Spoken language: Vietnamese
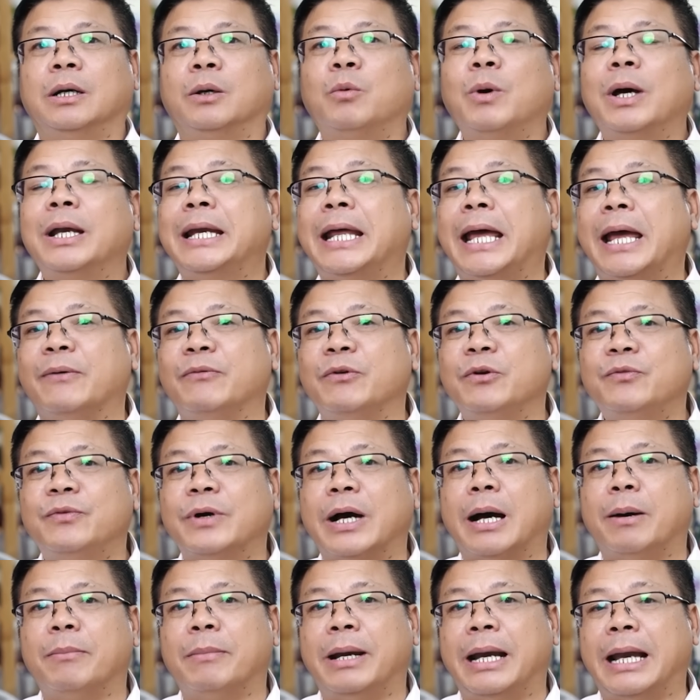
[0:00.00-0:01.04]
quan hệ với
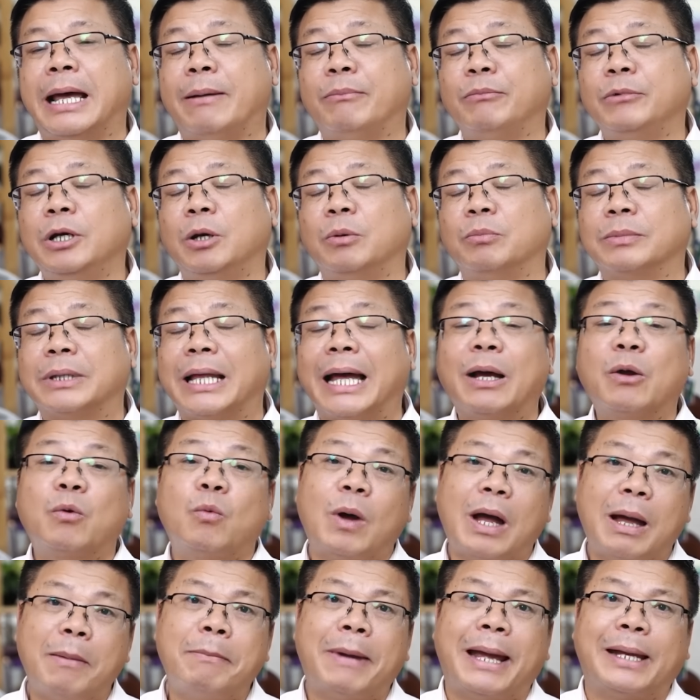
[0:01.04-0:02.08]
vợ mà làm những động tác
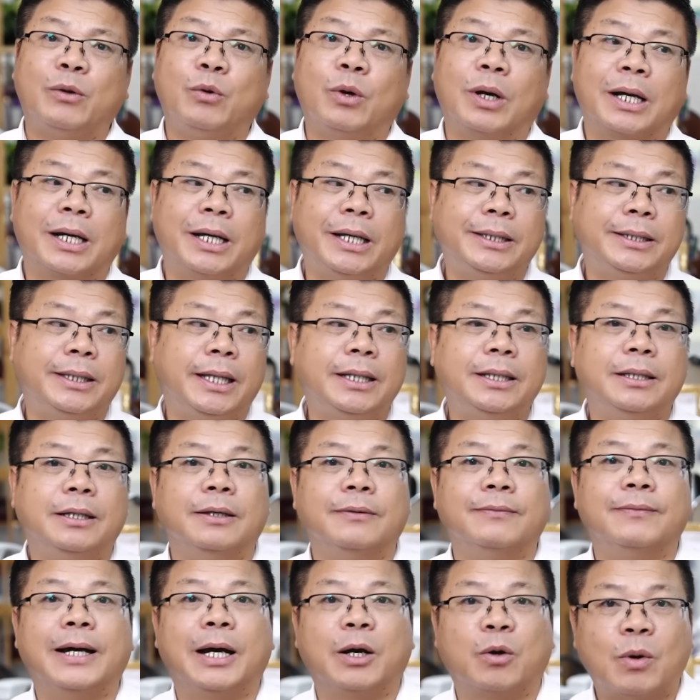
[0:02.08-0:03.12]
quá mạnh hoặc kích thích
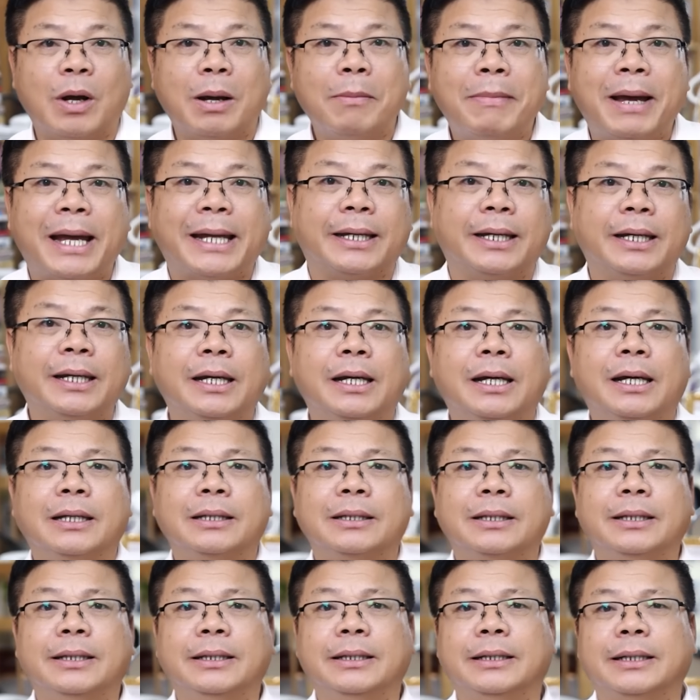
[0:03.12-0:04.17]
người vợ quá mạnh ấy,
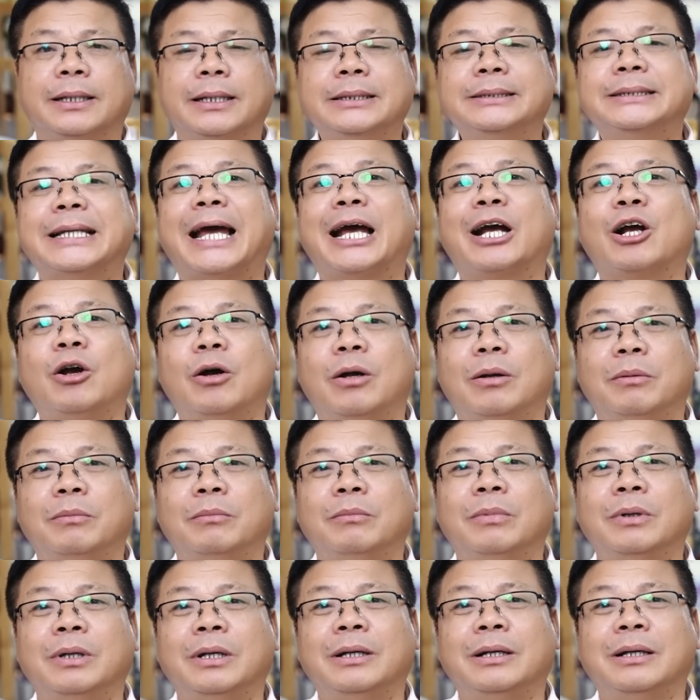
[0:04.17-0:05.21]
thì cái dạ
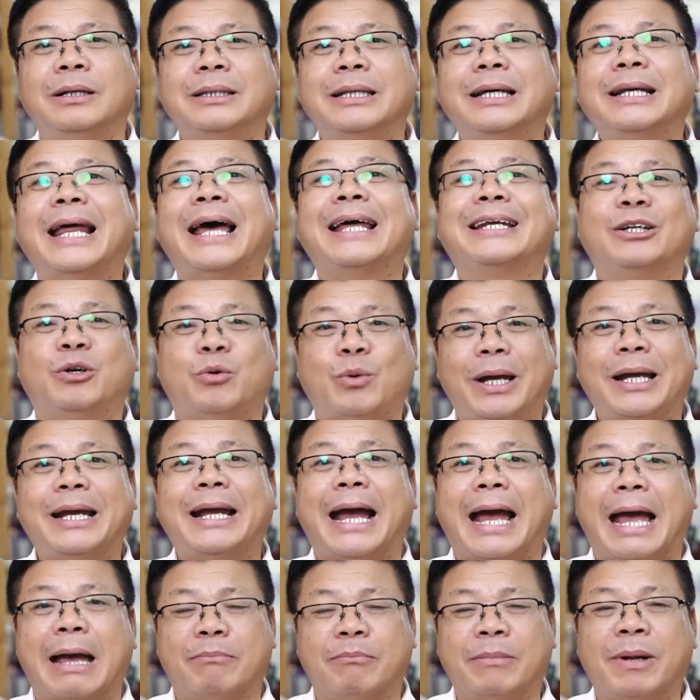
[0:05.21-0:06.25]
người ta đạt được khoái
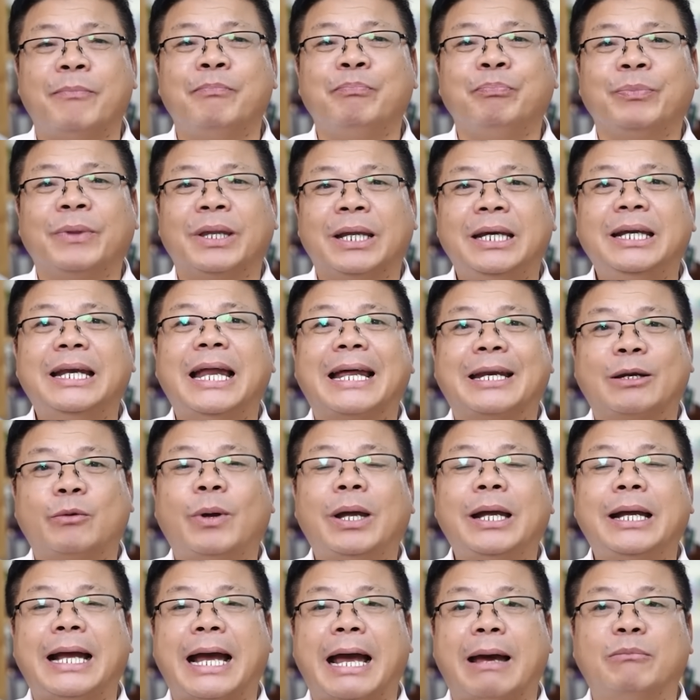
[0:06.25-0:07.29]
cảm, mà khi đạt
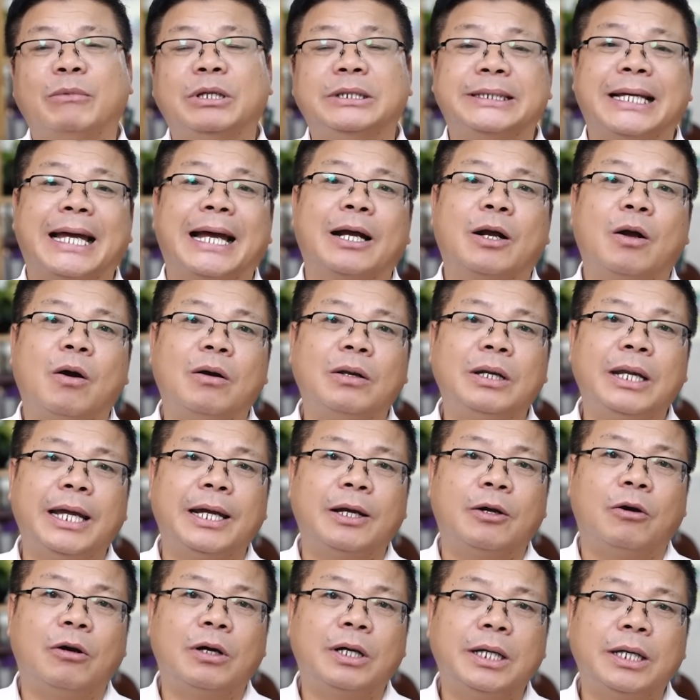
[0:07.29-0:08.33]
khoái cảm thì dạ con
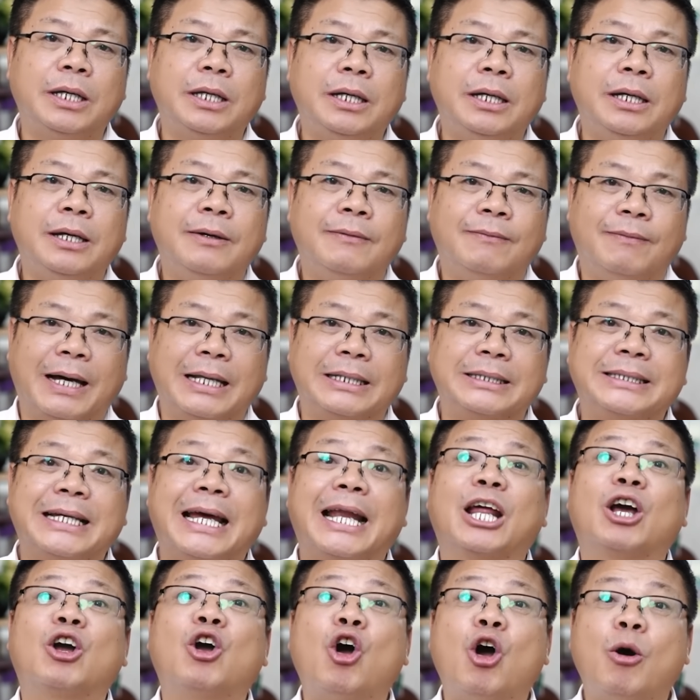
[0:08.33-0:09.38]
hay có cái phản
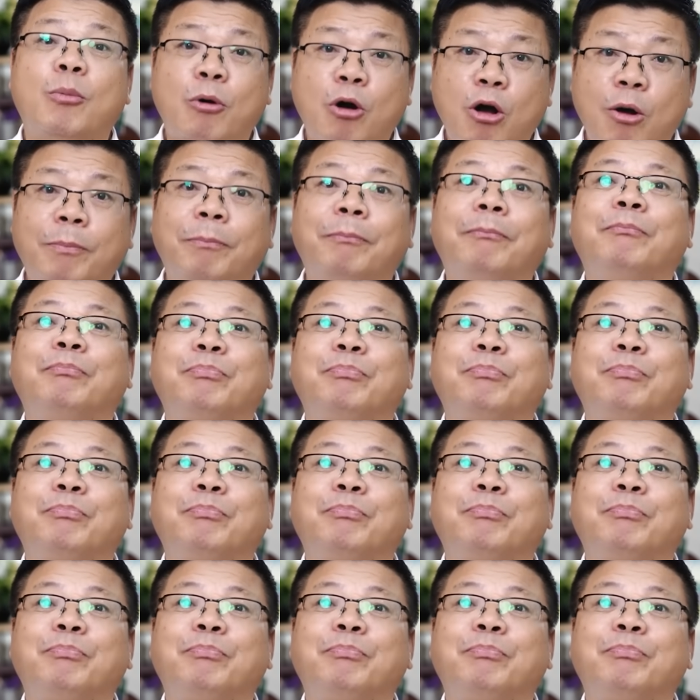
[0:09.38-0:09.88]
xạ là co bóp,